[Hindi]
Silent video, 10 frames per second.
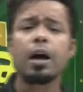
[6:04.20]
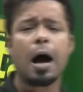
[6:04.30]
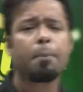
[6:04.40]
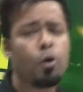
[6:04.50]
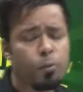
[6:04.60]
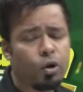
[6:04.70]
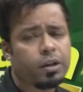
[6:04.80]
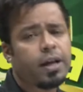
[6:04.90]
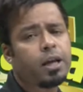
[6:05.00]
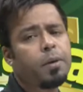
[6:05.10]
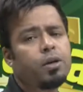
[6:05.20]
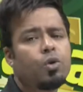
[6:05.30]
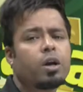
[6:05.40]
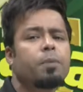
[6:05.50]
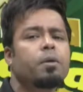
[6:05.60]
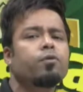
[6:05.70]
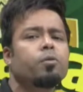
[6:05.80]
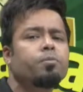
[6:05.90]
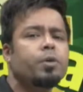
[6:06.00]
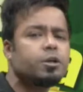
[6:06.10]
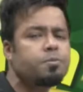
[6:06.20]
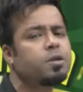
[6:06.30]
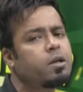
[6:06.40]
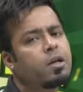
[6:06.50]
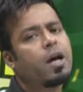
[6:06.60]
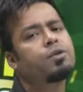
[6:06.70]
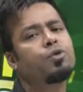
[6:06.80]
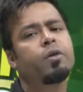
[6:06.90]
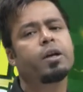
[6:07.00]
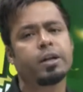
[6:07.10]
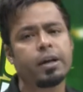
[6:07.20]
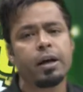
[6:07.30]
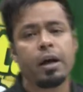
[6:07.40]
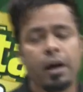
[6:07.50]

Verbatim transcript: आप लोग बोलते हैं कि भाई यू आर कमिंग फ्रॉम भीष्म सर क्लास यू विल गेट ए